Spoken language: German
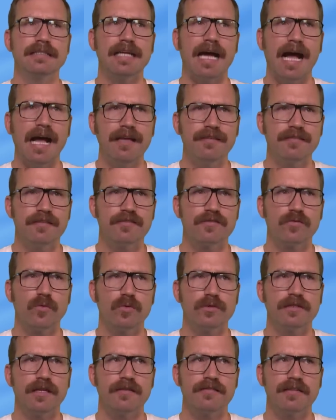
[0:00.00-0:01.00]
da ist es
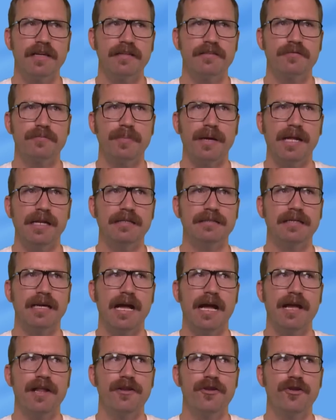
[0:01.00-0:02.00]
so, dass da jetzt bald
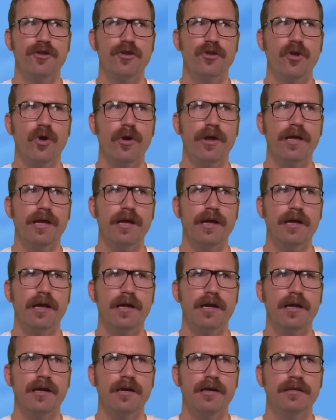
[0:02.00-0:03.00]
ein
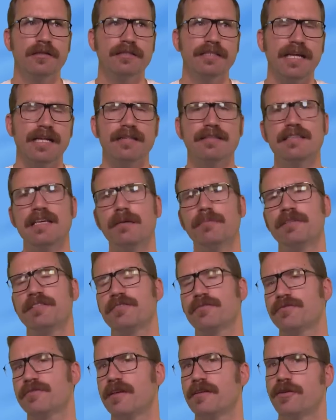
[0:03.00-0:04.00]
neuer DLC
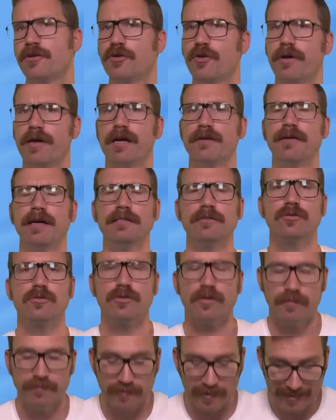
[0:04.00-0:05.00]
bzw. eine neue
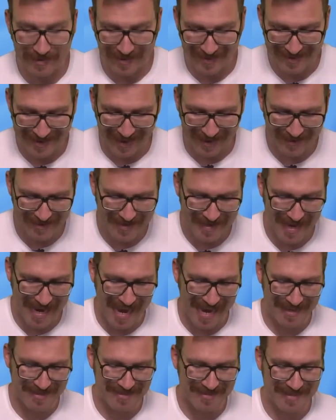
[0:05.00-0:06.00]
Erweiterung kommen wird. Das
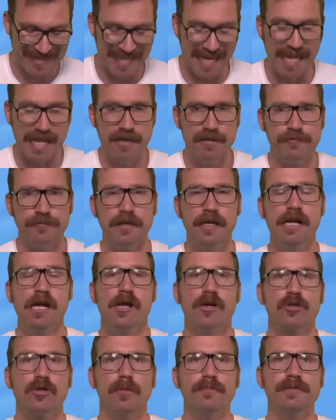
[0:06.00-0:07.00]
Ganze heißt Delph,
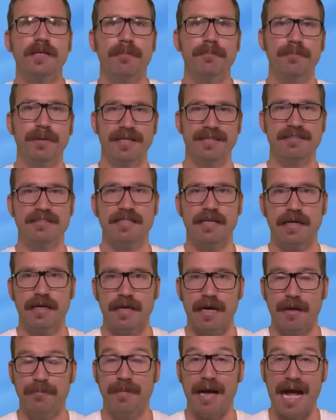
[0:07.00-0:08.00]
kommt am
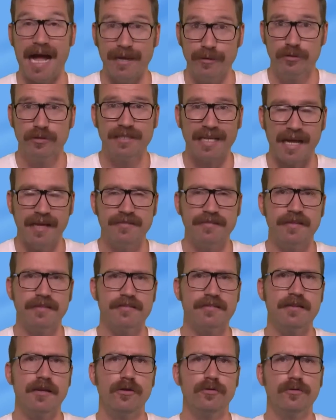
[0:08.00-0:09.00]
PC am
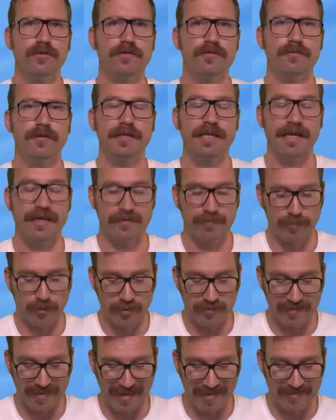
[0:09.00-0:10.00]
31. August, für die
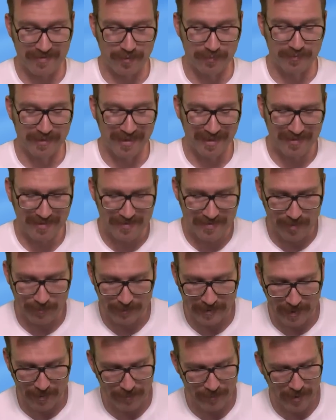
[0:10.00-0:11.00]
Xbox erst am 3.
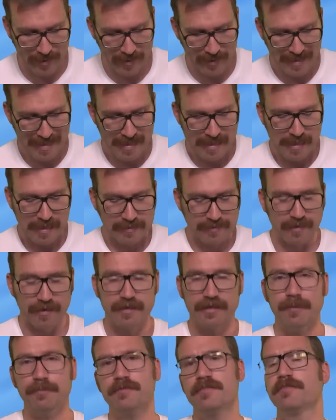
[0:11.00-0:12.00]
September.
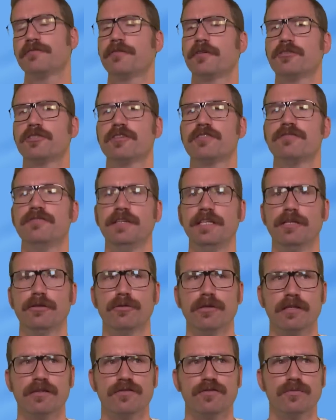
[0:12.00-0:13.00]
Da gibt es ein frisches
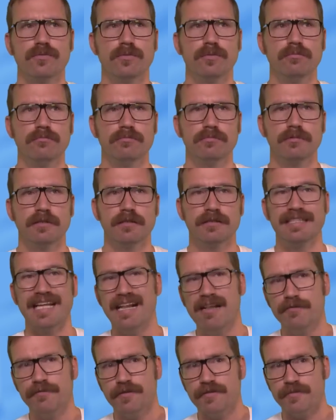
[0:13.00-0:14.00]
Video dazu.
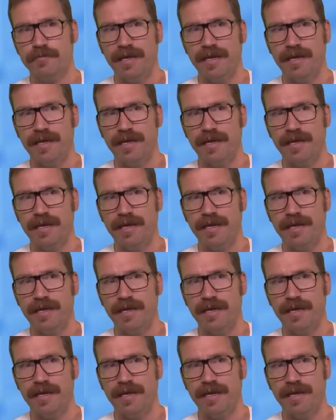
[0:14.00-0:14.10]
Delph ist